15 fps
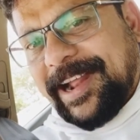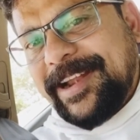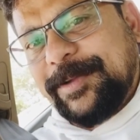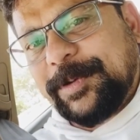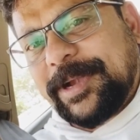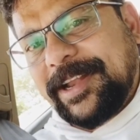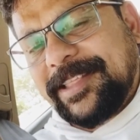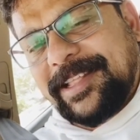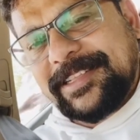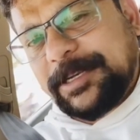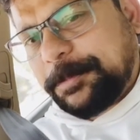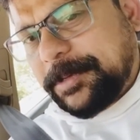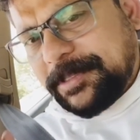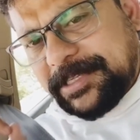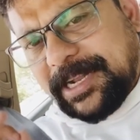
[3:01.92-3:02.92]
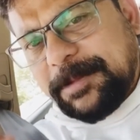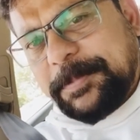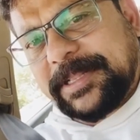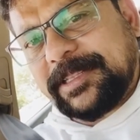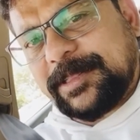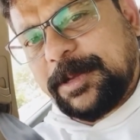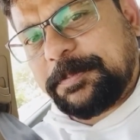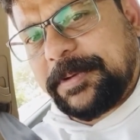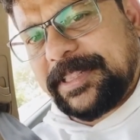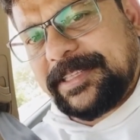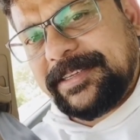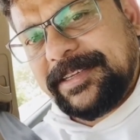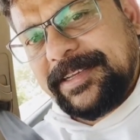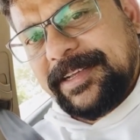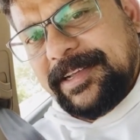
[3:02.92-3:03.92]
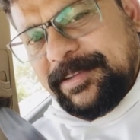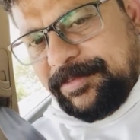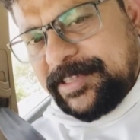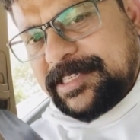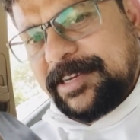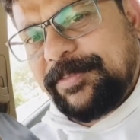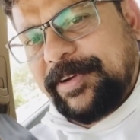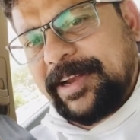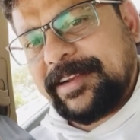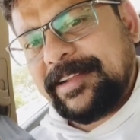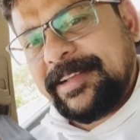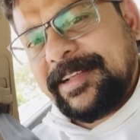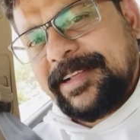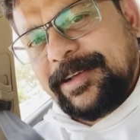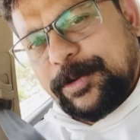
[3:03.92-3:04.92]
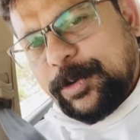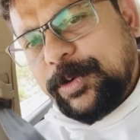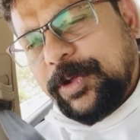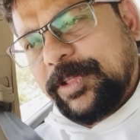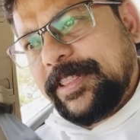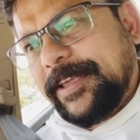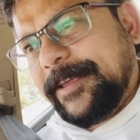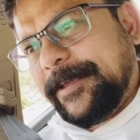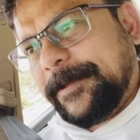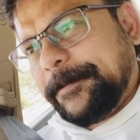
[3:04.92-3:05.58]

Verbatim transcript: రానివ్వట్లేదని చెప్పడం చాలా పెద్ద తప్పు అది ఫస్ట్ ఆఫ్ ఆల్ రెండోది